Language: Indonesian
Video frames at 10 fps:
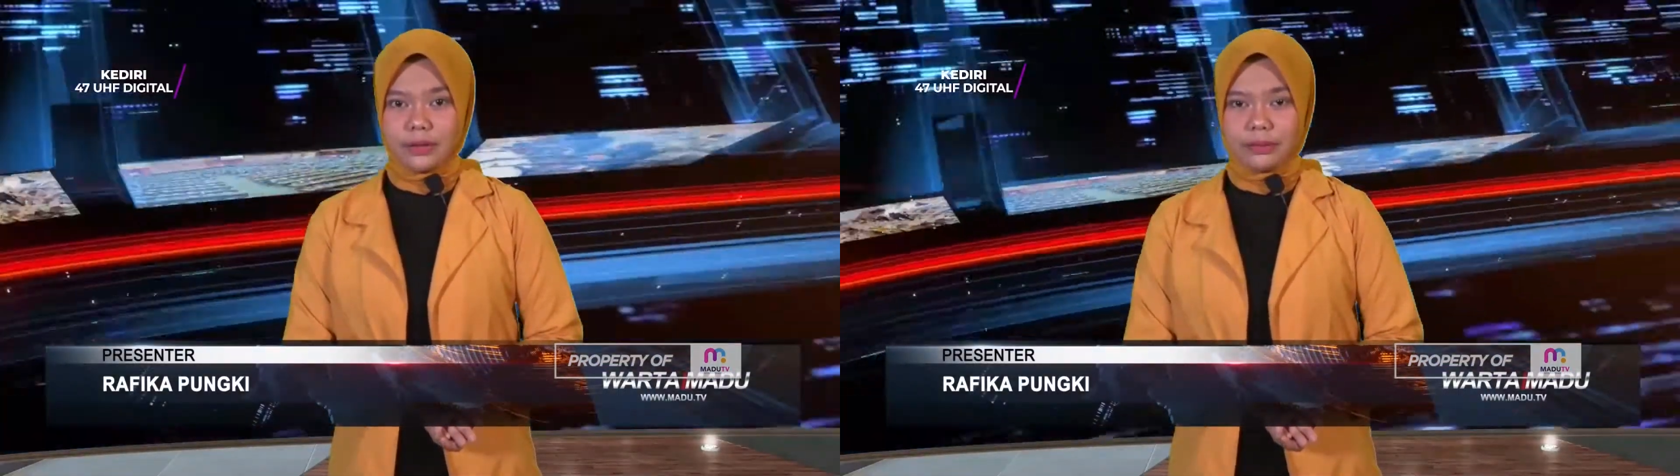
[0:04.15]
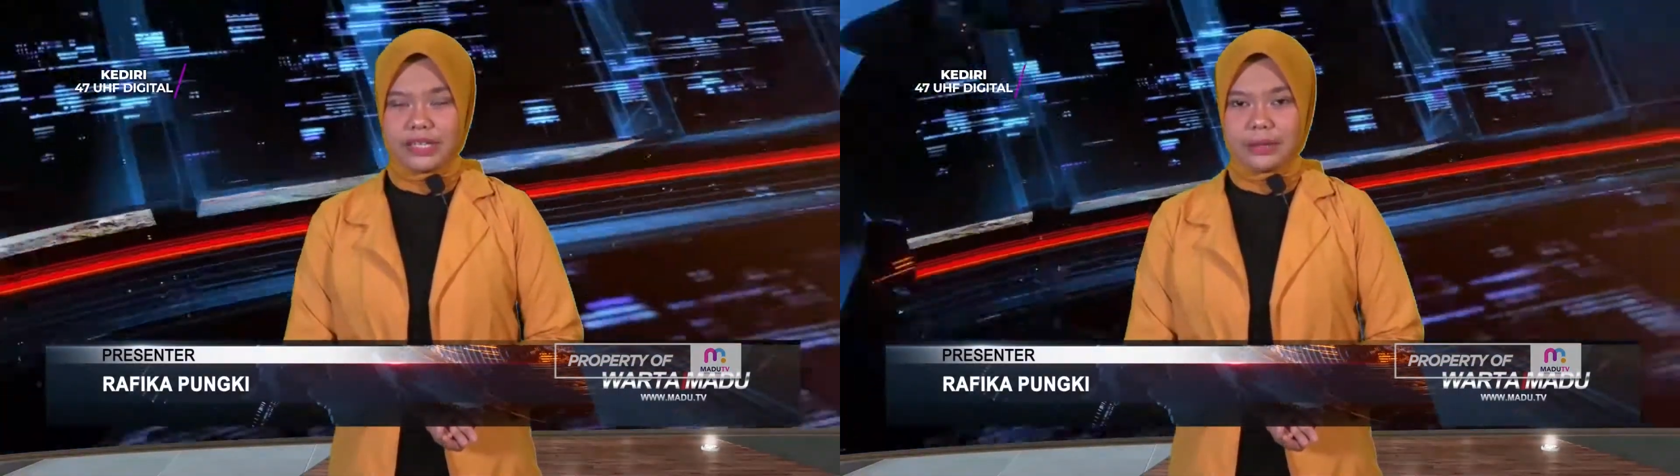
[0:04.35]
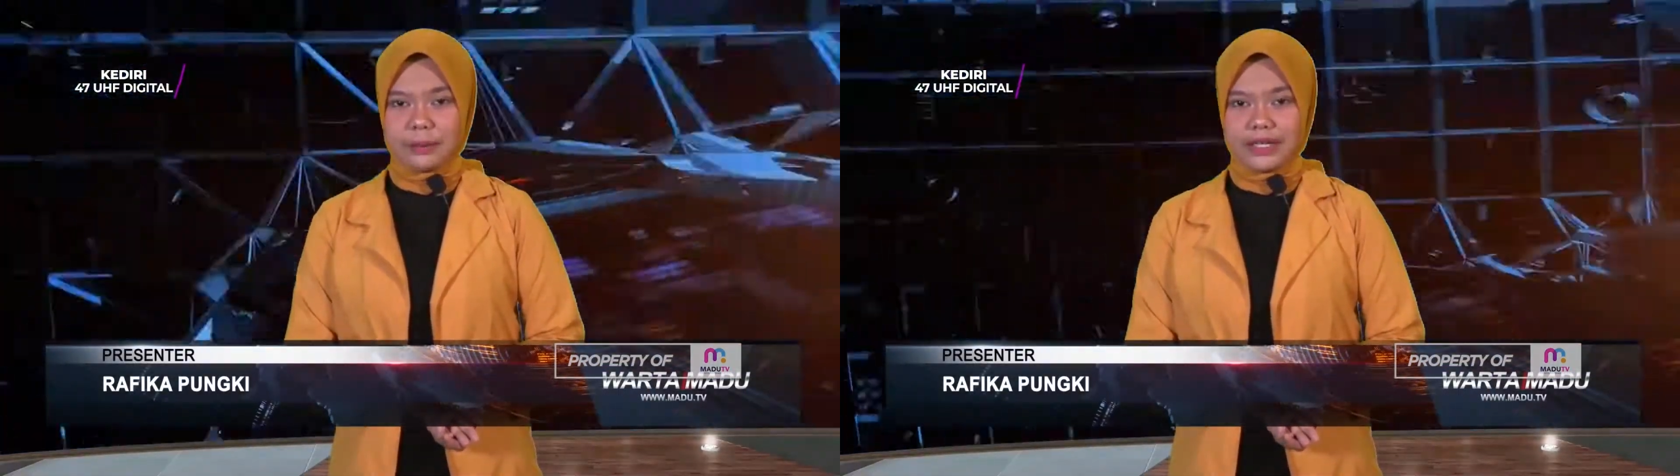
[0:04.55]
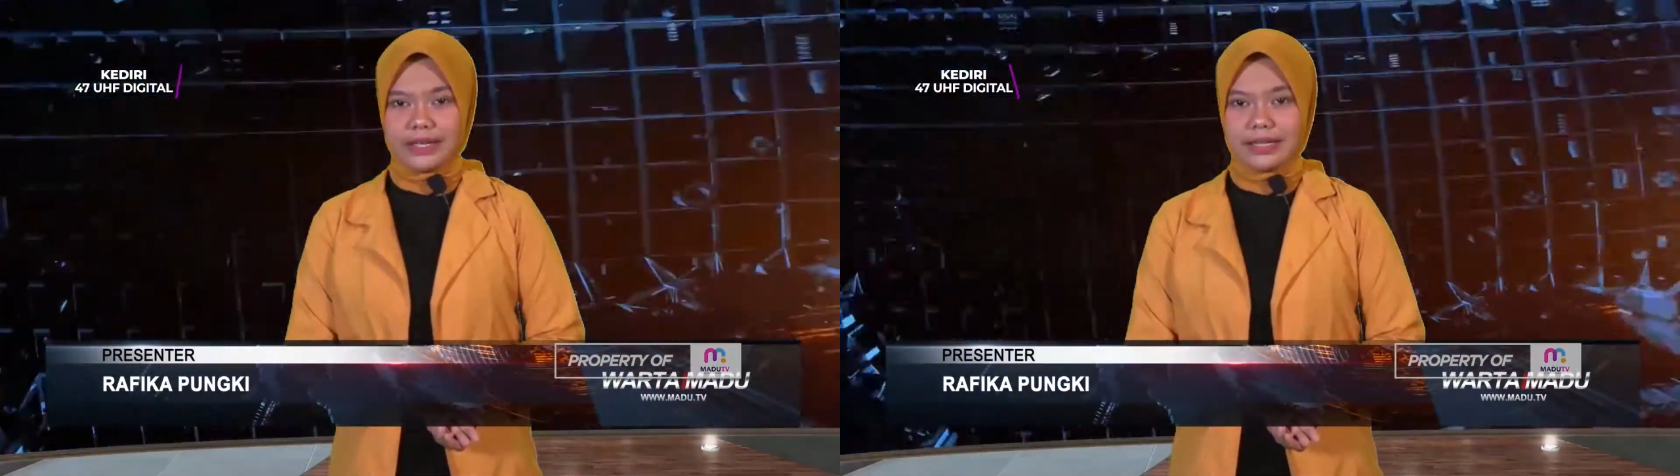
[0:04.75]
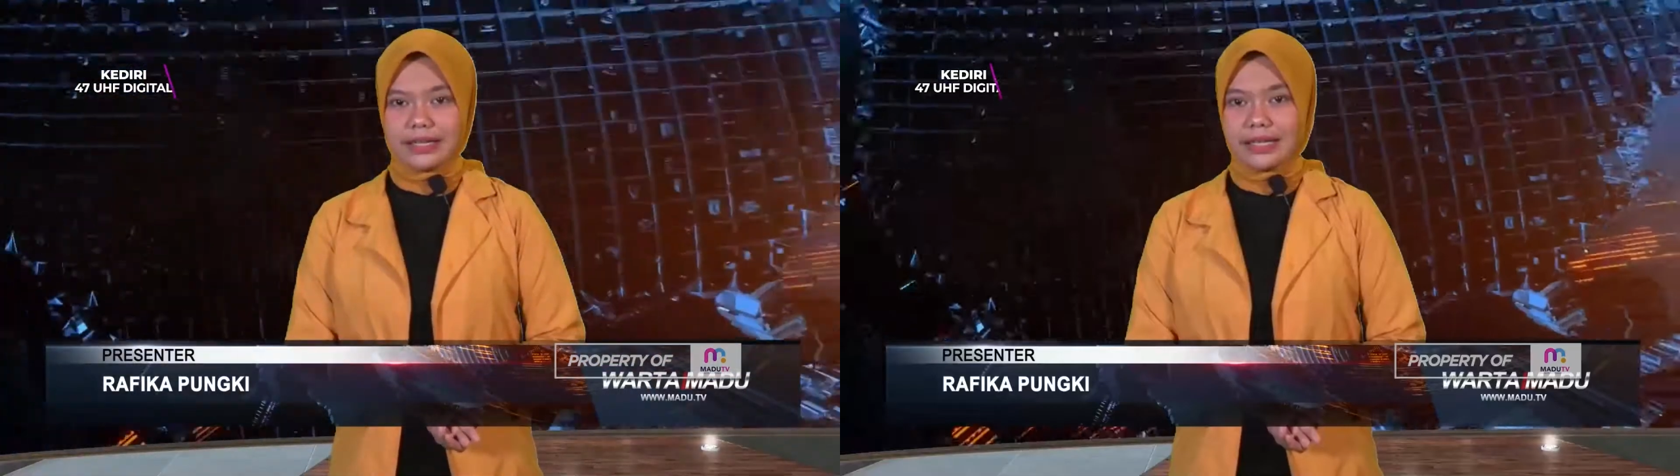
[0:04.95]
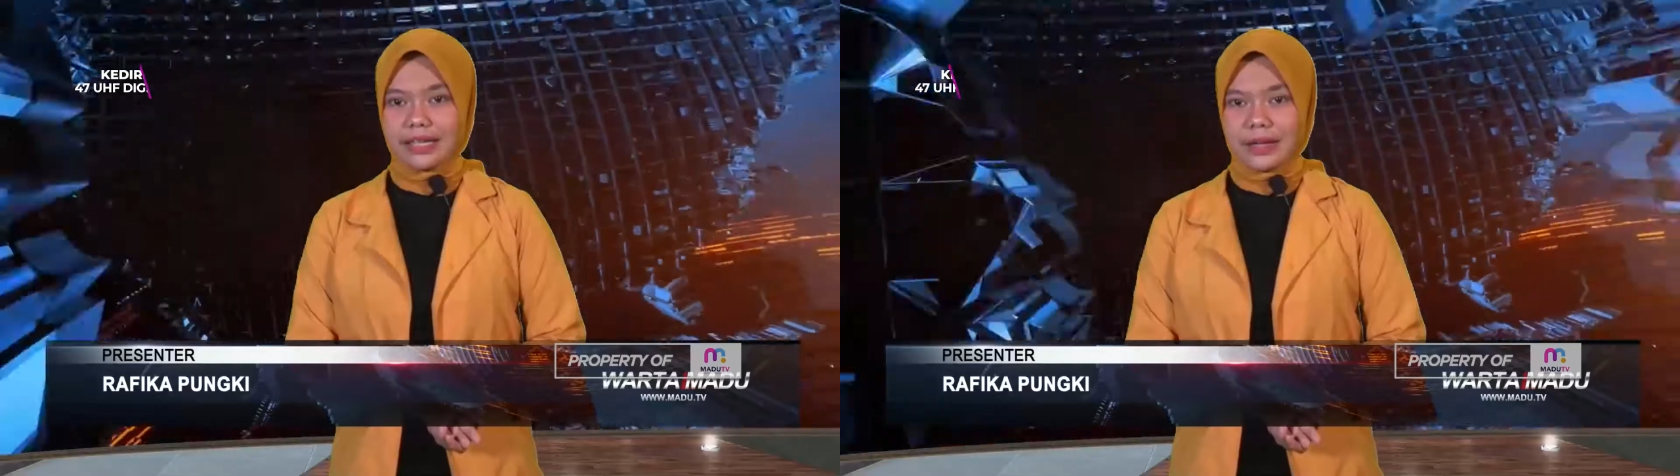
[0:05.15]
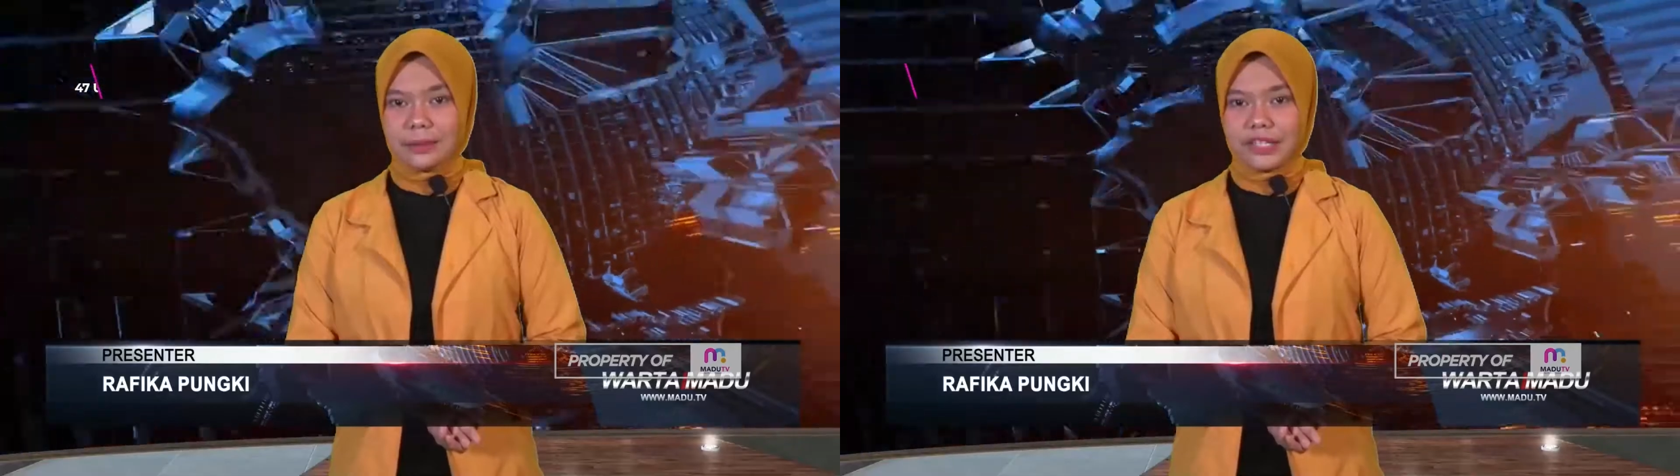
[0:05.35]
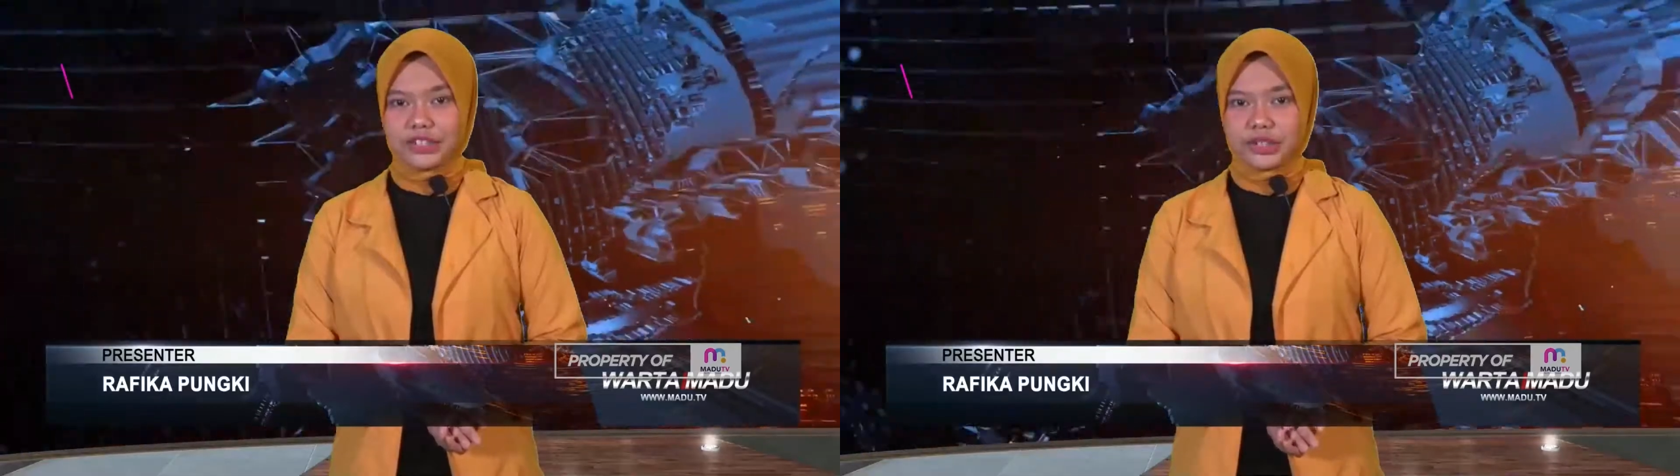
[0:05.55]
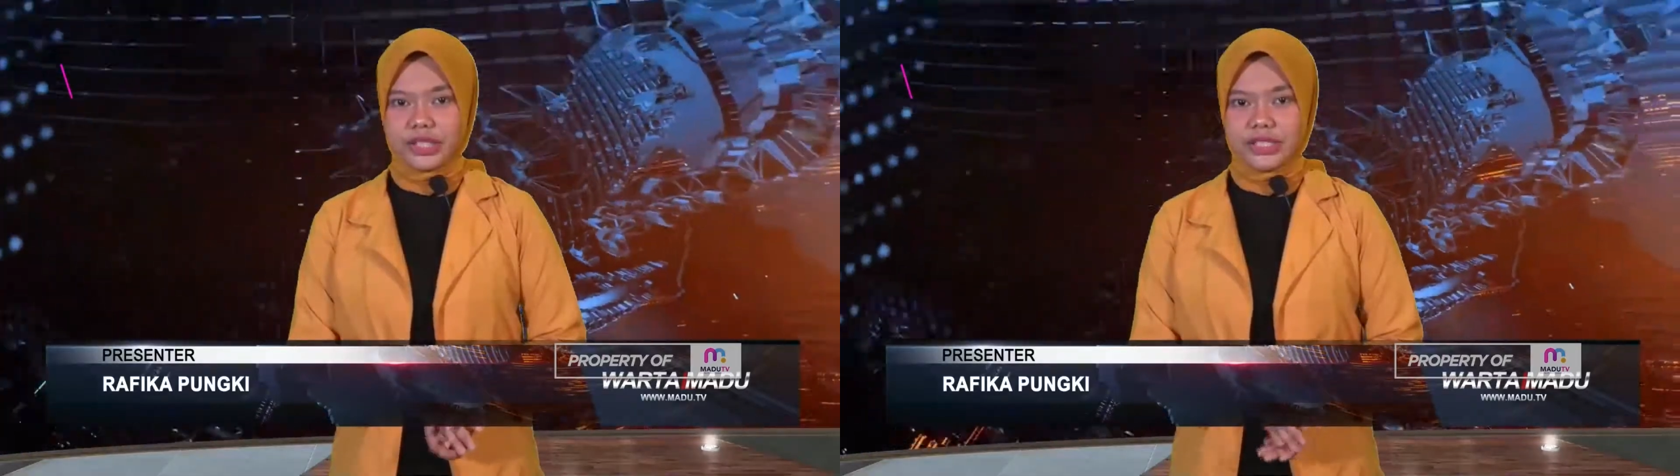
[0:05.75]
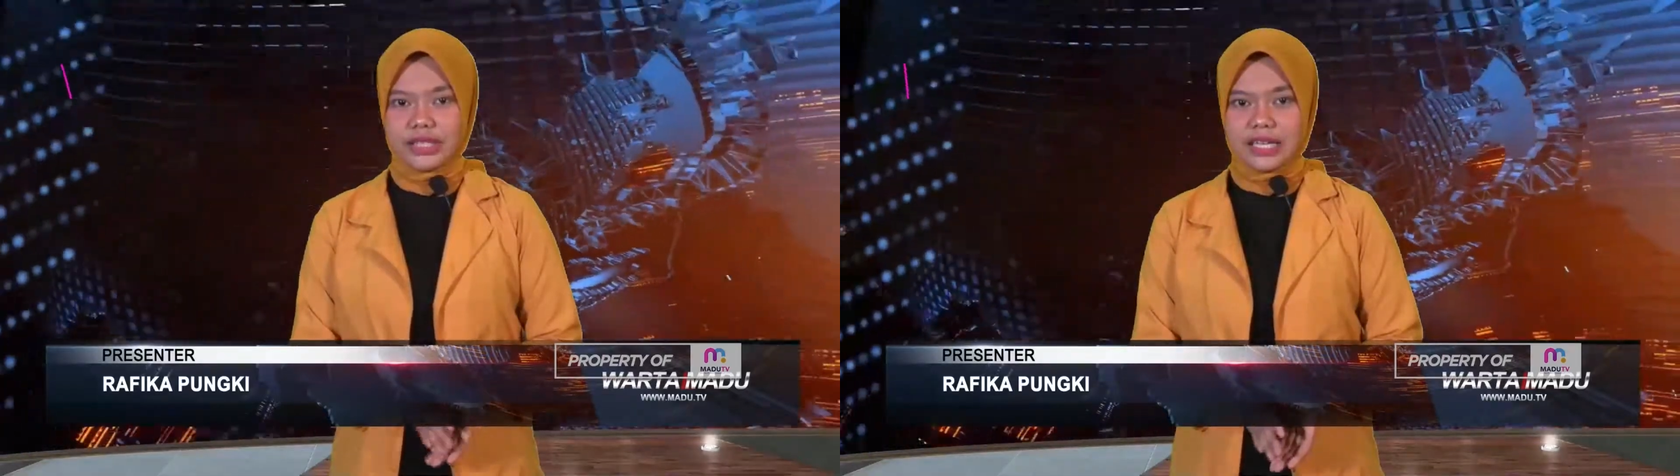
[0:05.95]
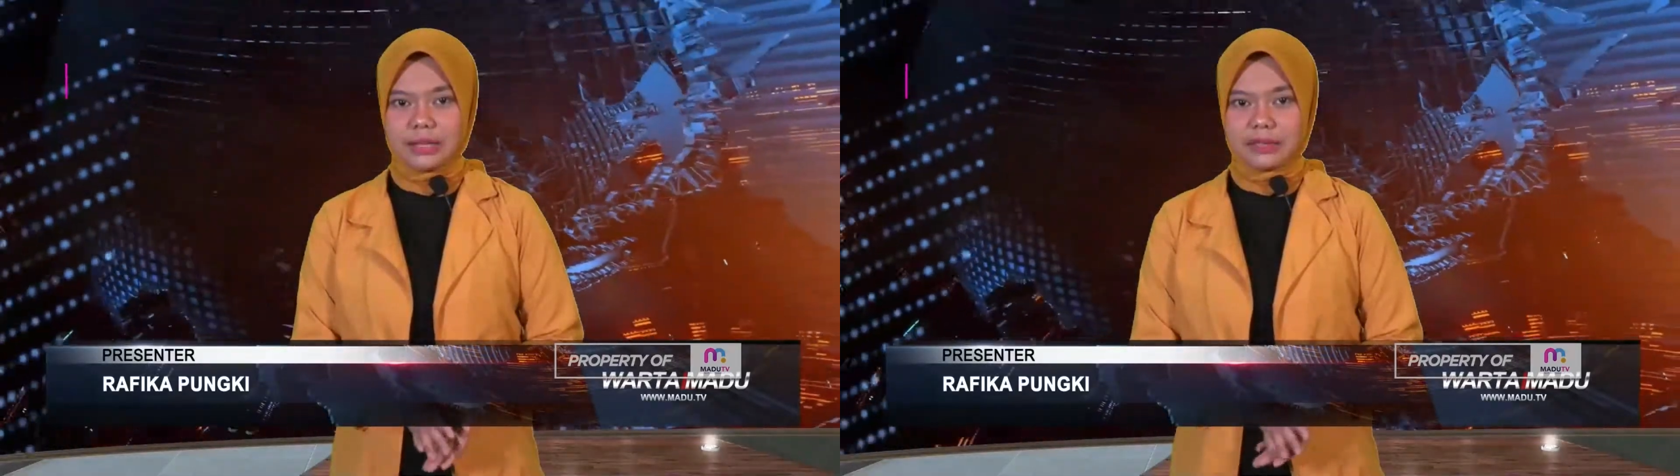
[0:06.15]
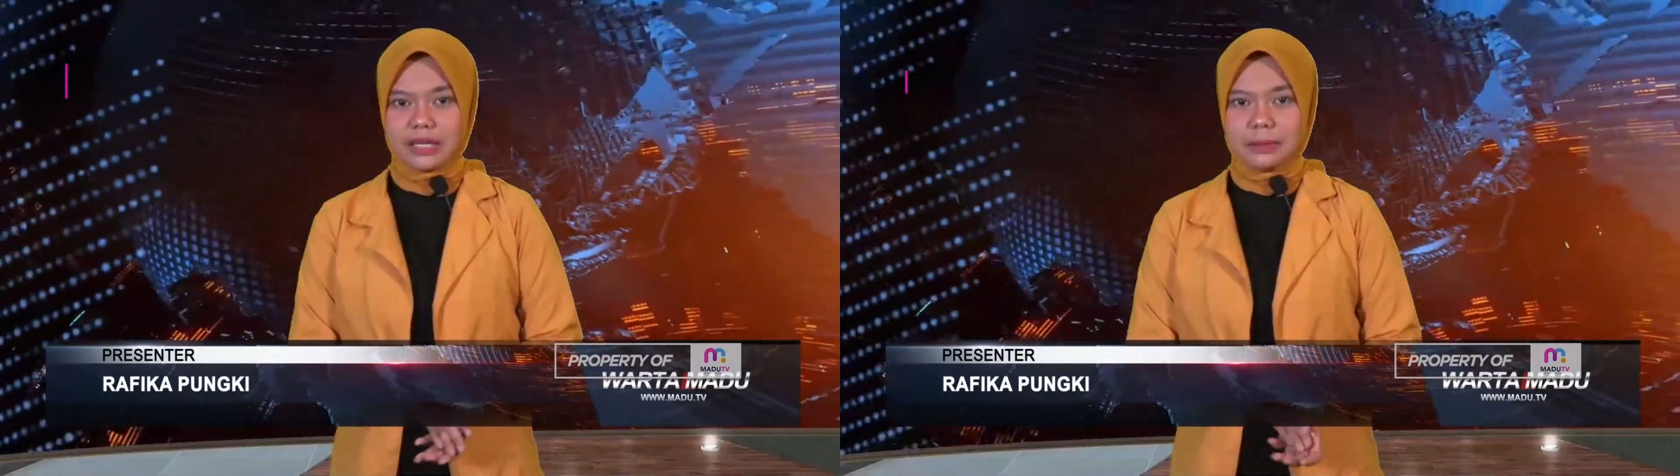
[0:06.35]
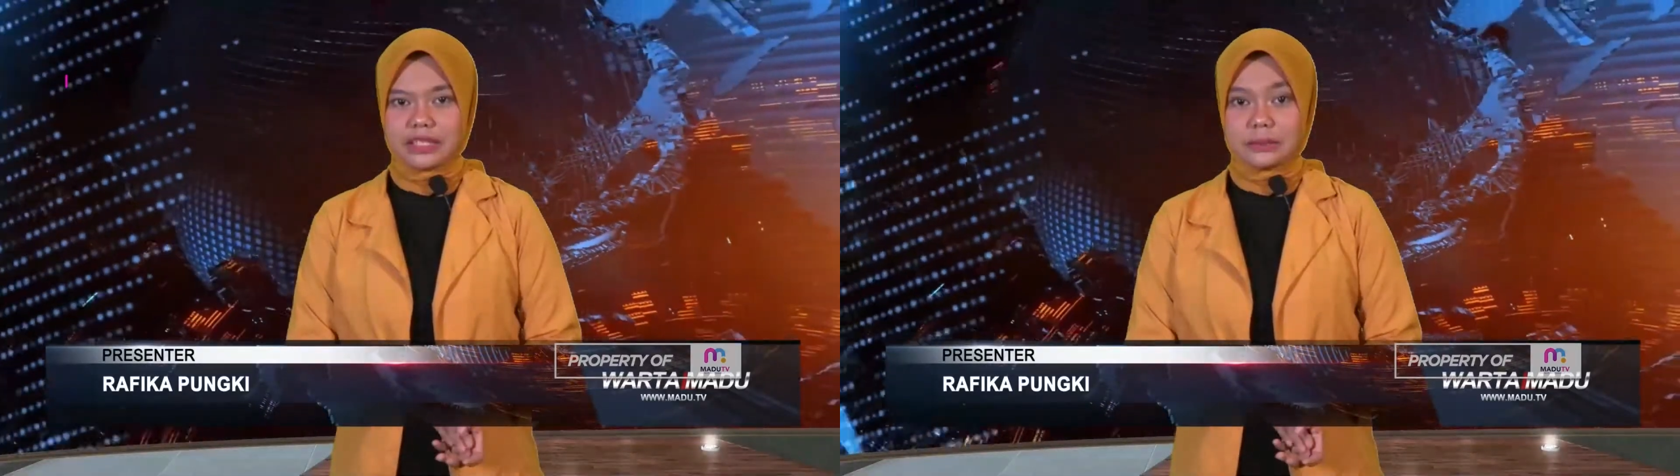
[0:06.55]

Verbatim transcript: menyampaikan LKPJ dalam rapat